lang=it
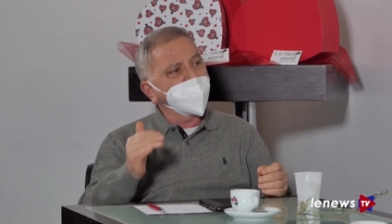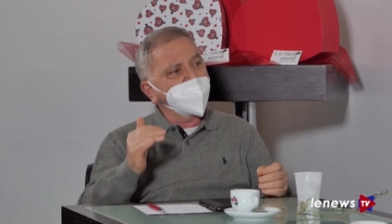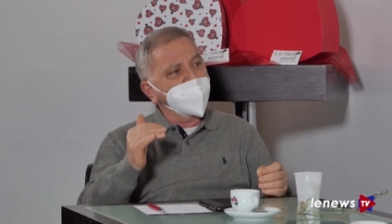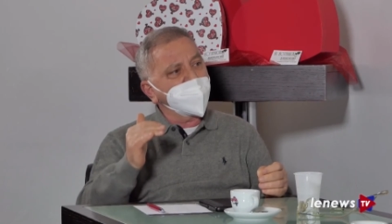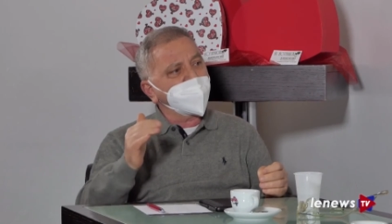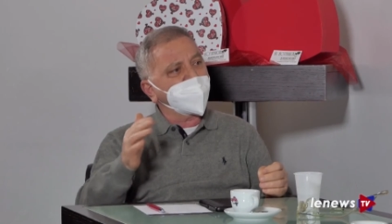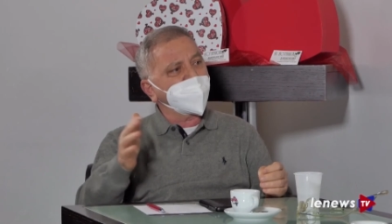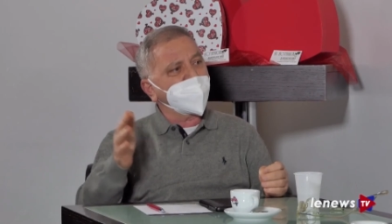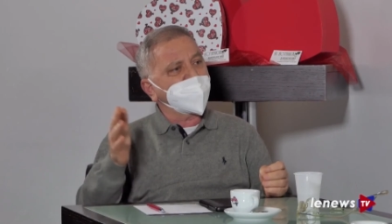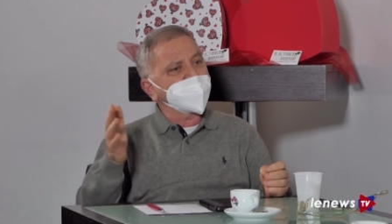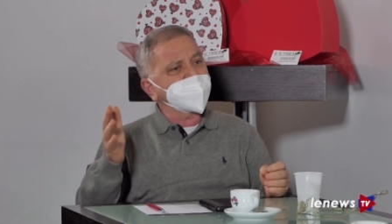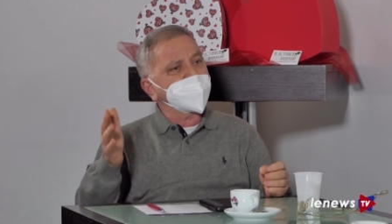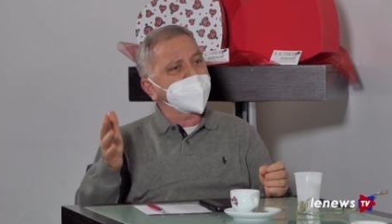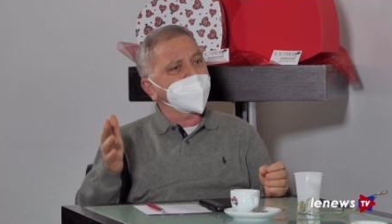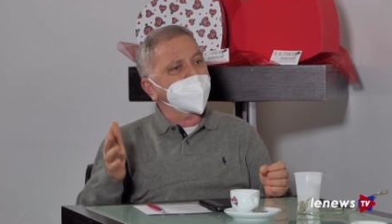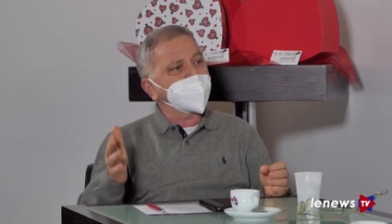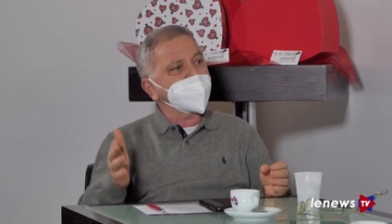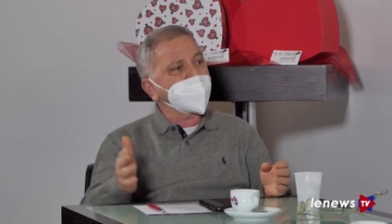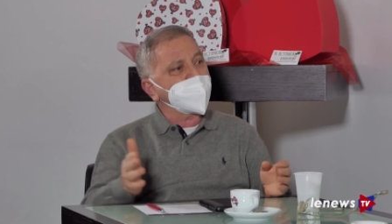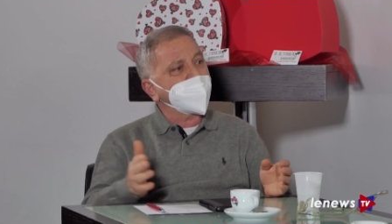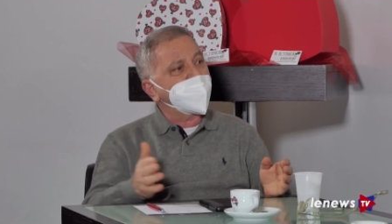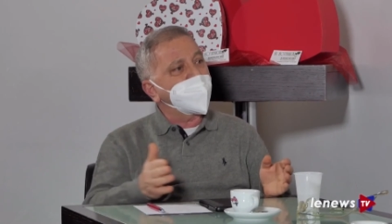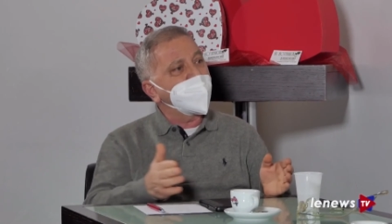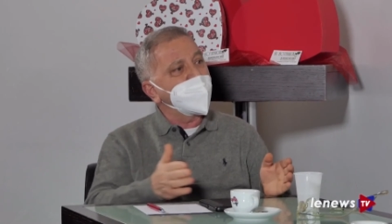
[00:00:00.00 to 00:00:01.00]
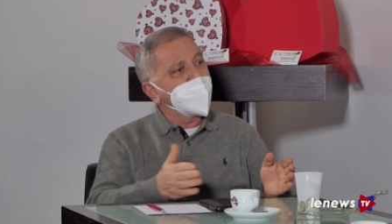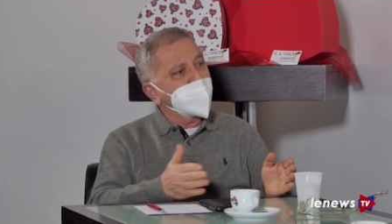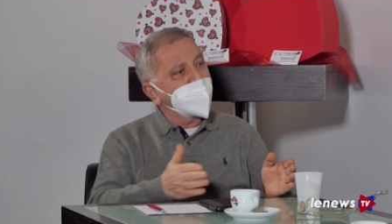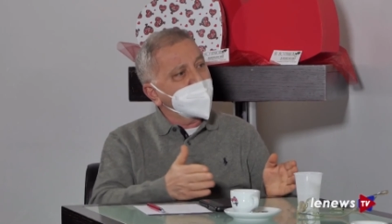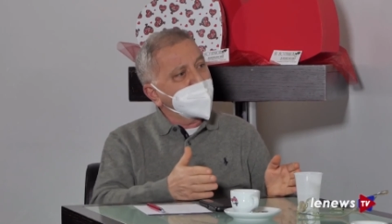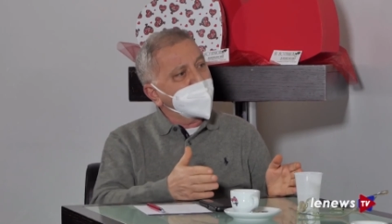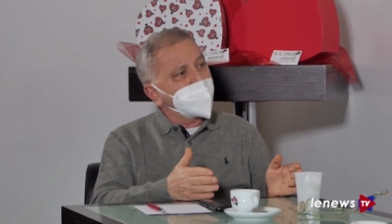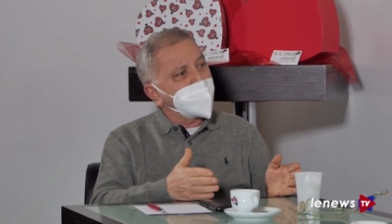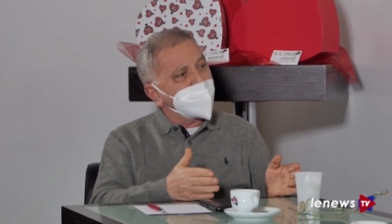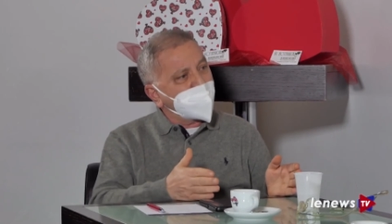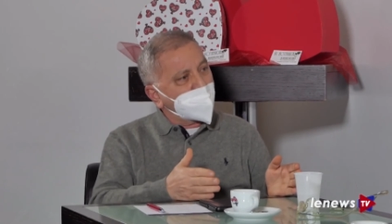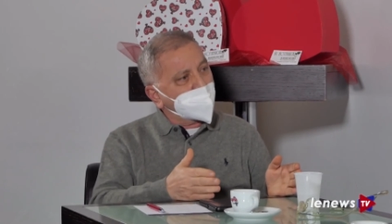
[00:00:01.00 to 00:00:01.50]
di falsi positivi,
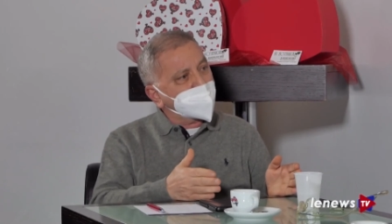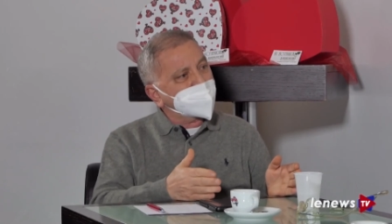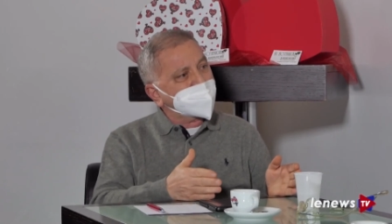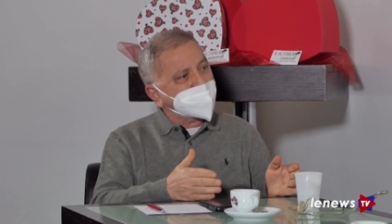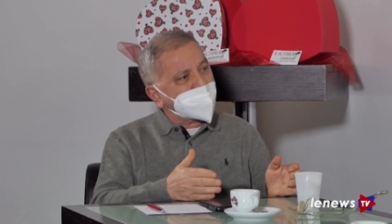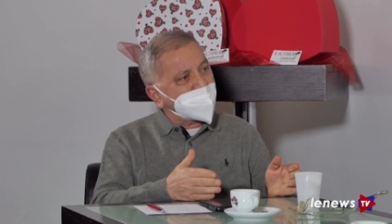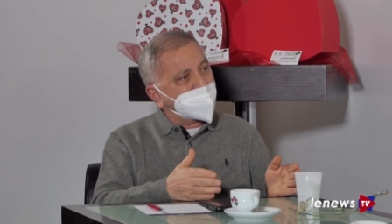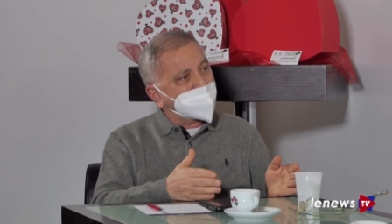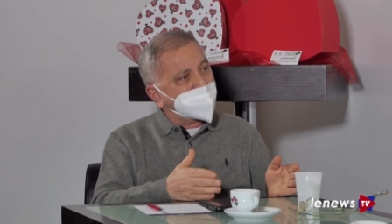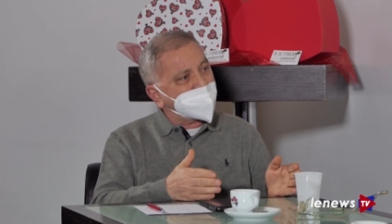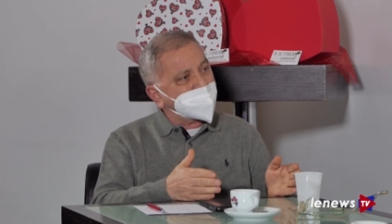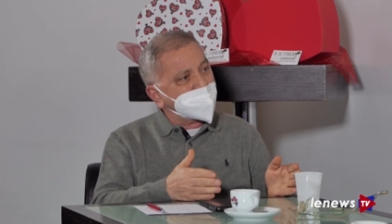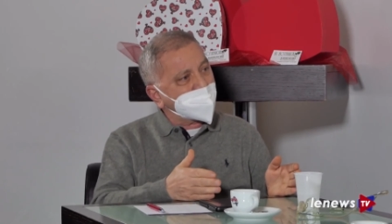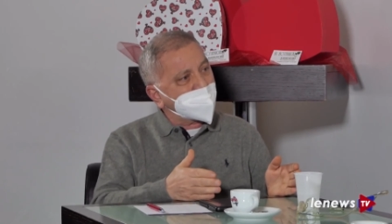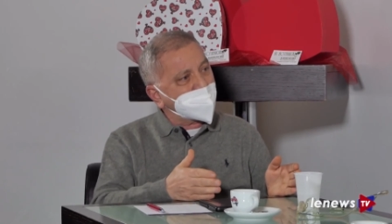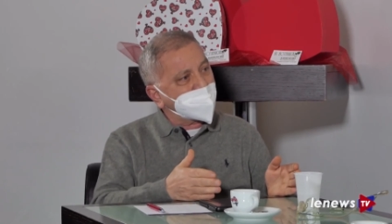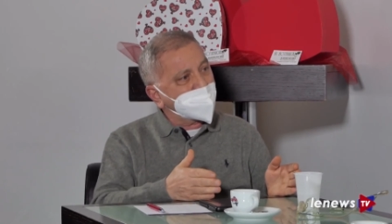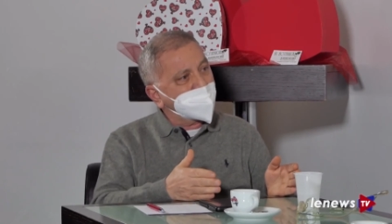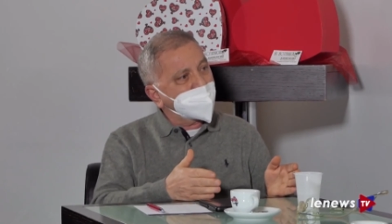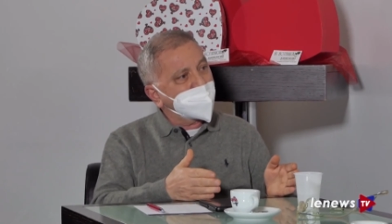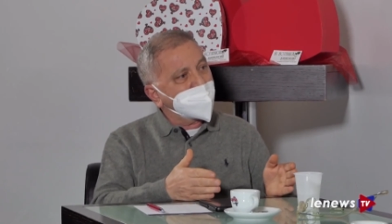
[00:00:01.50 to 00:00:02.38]
ma 80